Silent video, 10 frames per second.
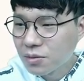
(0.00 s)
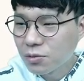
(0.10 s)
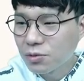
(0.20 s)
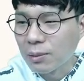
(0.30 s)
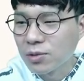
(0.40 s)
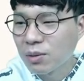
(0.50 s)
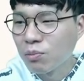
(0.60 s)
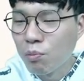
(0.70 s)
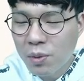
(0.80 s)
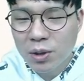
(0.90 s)
또 남성의
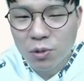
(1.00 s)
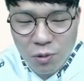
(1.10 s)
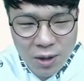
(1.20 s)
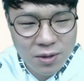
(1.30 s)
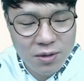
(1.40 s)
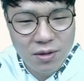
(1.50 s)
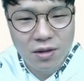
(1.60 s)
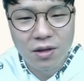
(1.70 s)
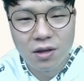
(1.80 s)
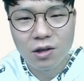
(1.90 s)
몸매 또한
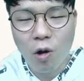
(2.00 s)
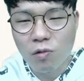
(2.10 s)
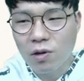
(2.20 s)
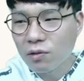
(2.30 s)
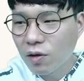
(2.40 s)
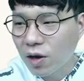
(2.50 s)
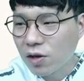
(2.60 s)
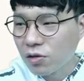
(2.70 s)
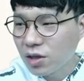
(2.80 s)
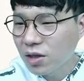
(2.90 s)
건강과
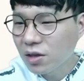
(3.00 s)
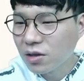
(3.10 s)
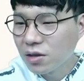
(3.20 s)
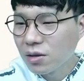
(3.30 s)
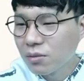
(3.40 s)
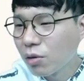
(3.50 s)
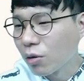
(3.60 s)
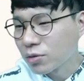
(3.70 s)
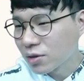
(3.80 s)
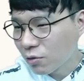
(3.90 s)
관련이 별로
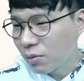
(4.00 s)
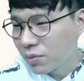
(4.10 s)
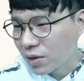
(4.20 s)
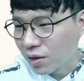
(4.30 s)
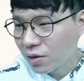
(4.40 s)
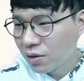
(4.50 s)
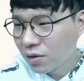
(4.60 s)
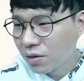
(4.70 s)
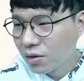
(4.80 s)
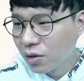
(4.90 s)
없었다고 합니다.
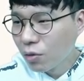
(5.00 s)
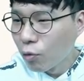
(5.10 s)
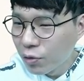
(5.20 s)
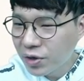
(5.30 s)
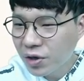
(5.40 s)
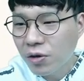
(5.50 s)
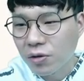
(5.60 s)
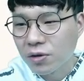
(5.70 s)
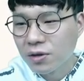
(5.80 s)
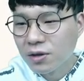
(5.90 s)
오히려
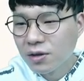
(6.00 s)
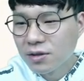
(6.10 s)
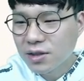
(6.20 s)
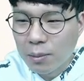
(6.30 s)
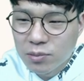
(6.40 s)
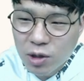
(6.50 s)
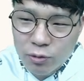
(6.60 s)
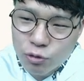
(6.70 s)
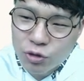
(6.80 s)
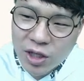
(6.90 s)
남성
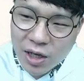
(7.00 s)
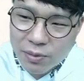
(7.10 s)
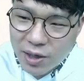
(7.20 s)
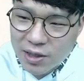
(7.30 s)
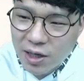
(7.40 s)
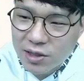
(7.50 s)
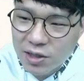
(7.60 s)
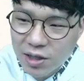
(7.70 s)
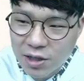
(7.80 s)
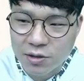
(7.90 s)
육체미의
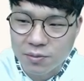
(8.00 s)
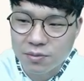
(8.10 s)
상징인